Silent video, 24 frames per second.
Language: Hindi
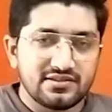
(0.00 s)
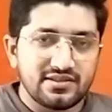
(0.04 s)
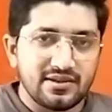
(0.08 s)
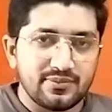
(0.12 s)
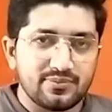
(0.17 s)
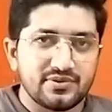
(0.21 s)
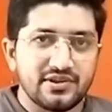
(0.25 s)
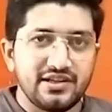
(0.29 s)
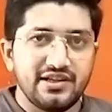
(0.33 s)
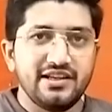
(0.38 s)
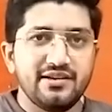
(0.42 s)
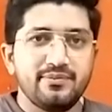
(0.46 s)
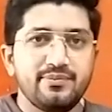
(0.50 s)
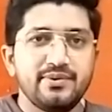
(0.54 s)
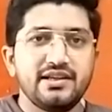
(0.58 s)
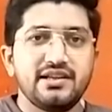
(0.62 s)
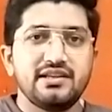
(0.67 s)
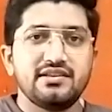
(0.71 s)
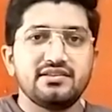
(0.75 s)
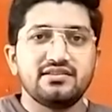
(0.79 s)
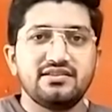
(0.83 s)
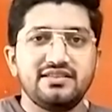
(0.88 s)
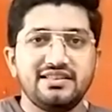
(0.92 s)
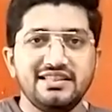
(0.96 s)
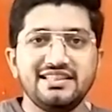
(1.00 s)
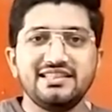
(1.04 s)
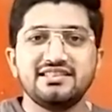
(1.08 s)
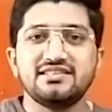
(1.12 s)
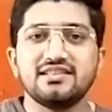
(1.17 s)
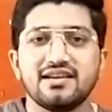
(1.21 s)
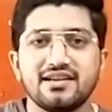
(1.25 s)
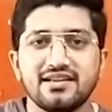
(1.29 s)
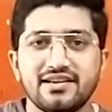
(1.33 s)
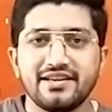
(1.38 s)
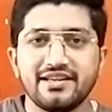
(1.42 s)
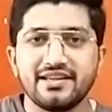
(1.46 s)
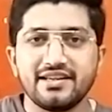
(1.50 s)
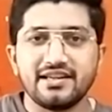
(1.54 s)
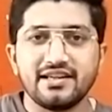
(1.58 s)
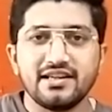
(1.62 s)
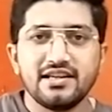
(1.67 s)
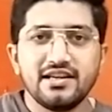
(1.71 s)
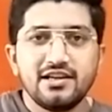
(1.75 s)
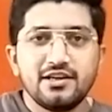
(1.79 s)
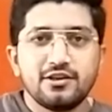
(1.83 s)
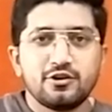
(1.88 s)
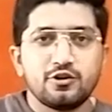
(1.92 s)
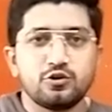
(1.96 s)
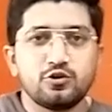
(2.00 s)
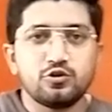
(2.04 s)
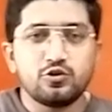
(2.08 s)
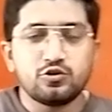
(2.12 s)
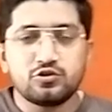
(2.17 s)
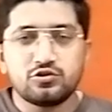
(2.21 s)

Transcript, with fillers: सब्सिडी भी दी जा रही है तो